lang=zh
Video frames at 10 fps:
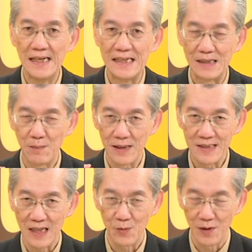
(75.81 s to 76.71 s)
那么
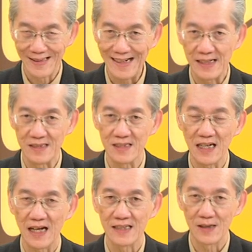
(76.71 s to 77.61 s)
在我带领之
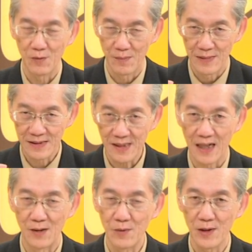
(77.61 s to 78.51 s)
下，那我们
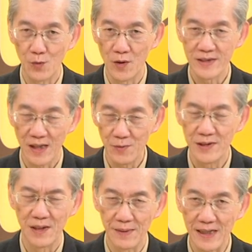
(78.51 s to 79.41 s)
党为国家、为
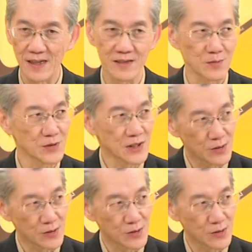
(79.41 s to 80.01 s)
人民干了什么事情？